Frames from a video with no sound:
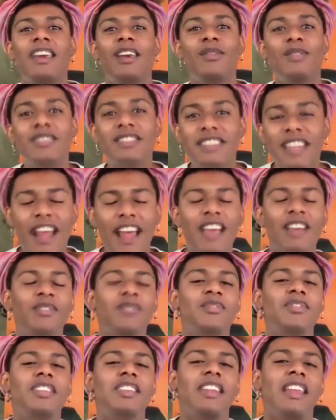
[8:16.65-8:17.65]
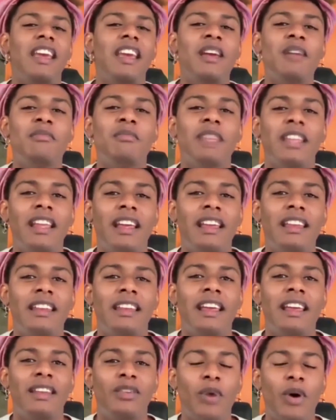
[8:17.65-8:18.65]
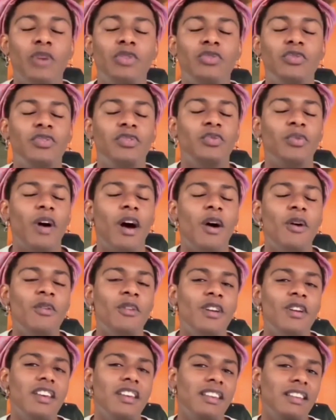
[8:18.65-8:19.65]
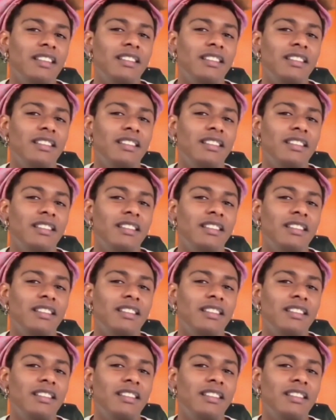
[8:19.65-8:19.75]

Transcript: eu estreio no cinema, na, na no audiovisual.